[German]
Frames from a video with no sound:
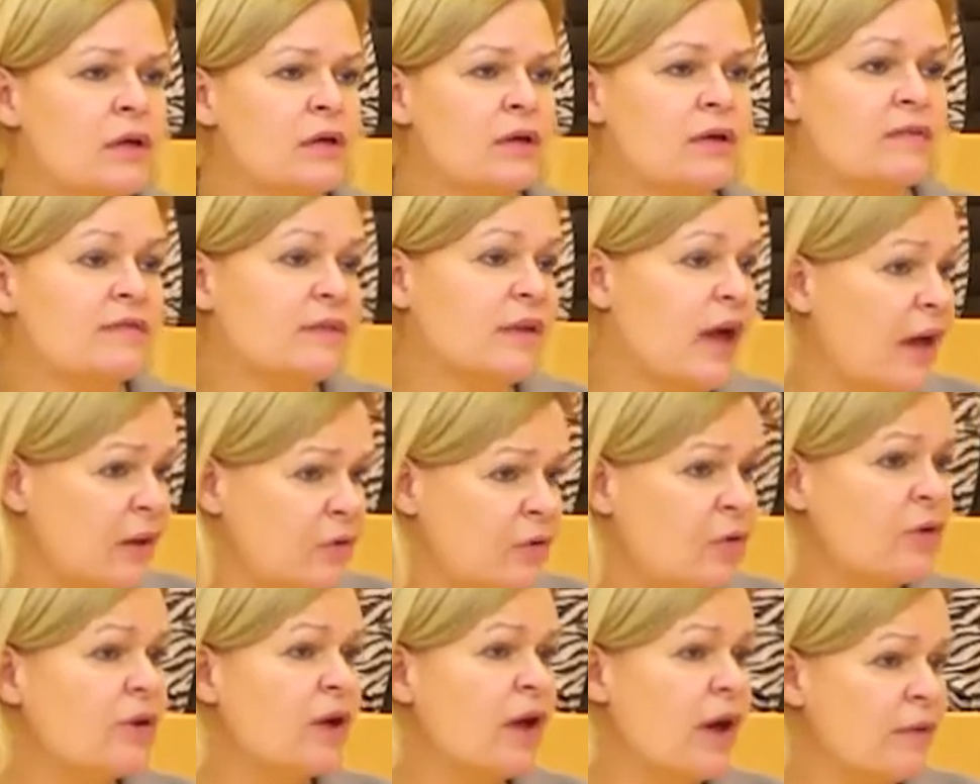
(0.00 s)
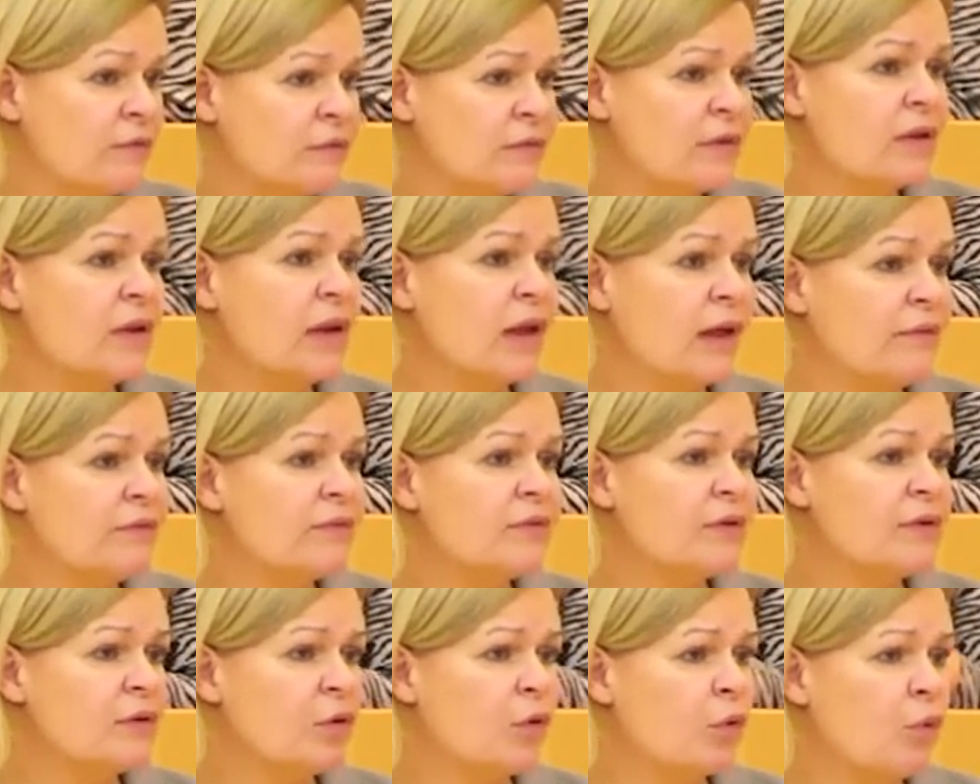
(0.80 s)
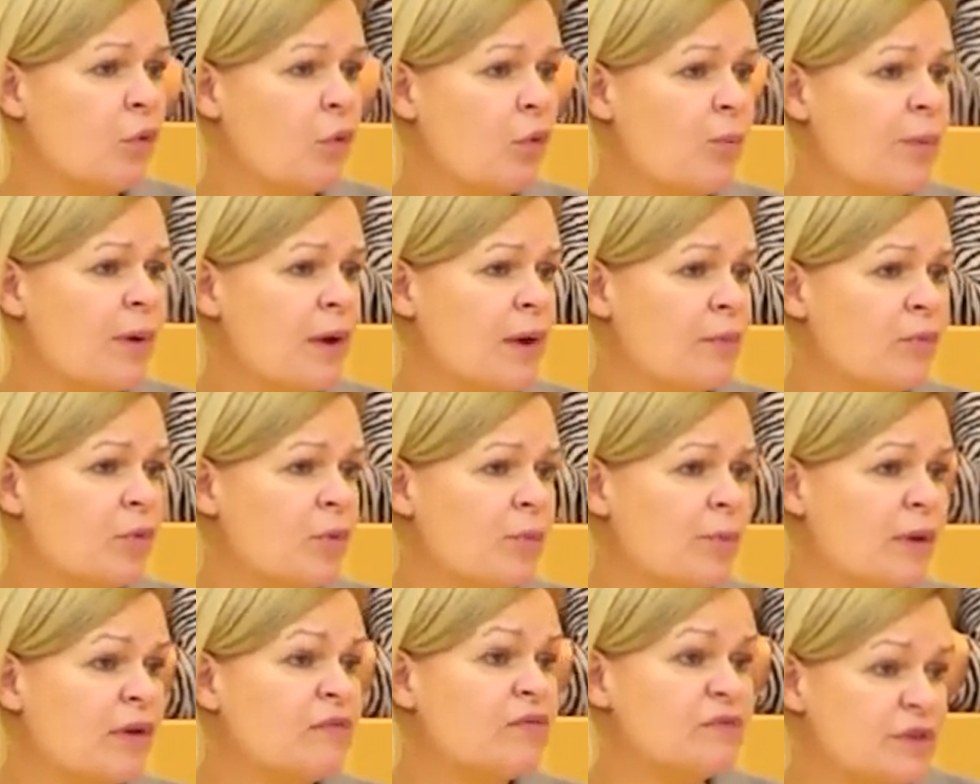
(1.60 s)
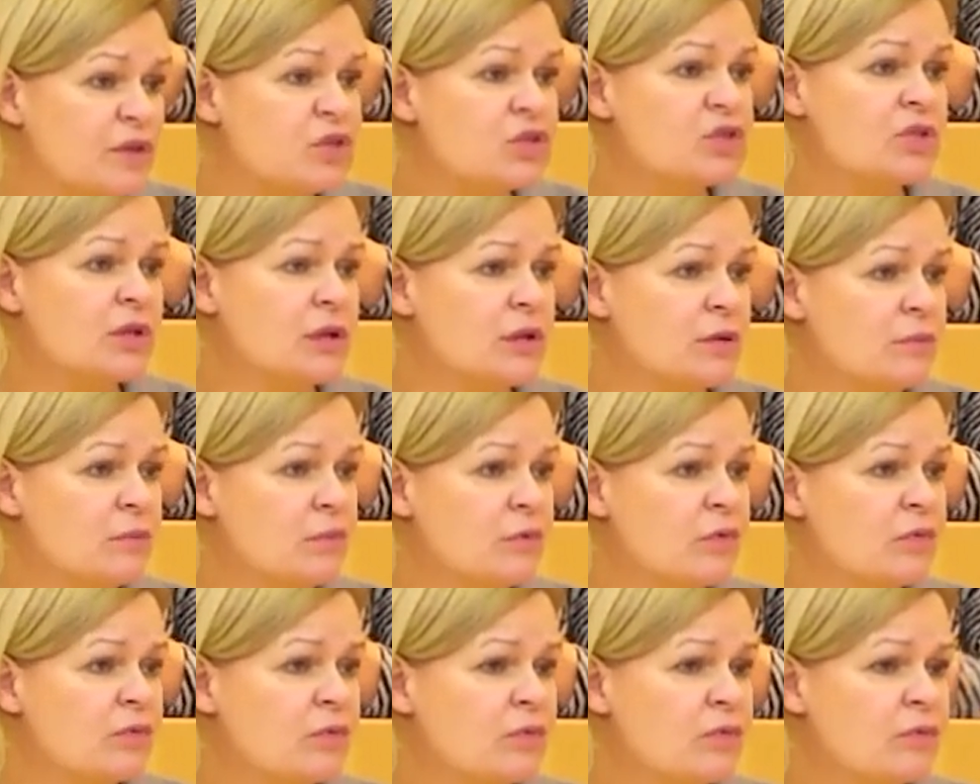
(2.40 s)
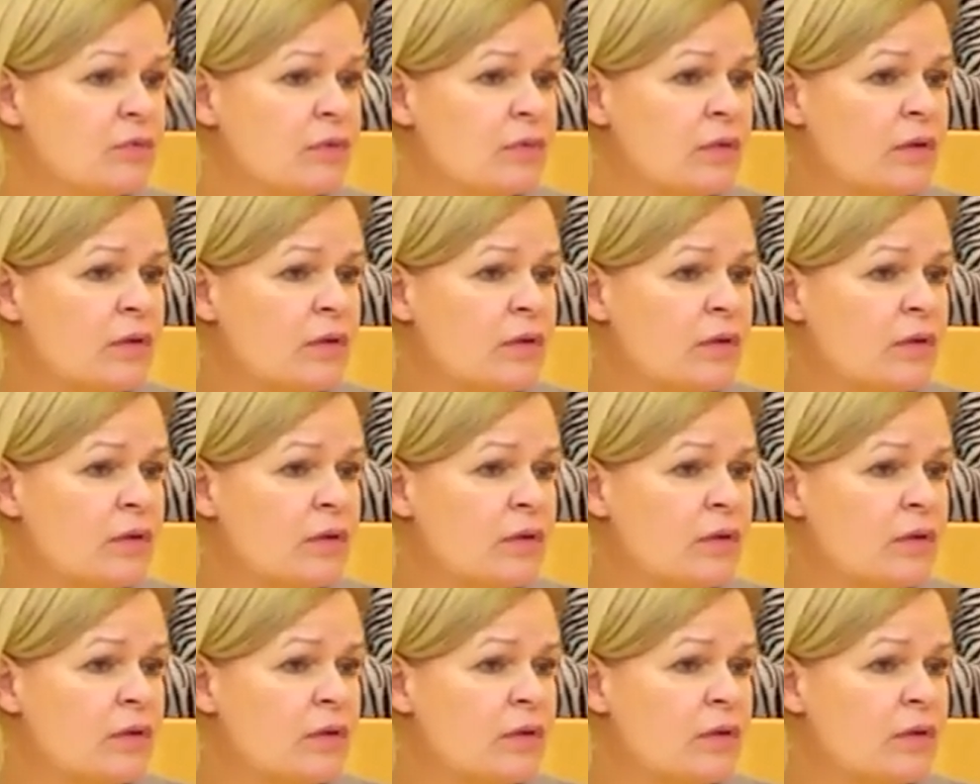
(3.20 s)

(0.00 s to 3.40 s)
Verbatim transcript: das eine oder andere Land in Europa im Moment feststellen müssen.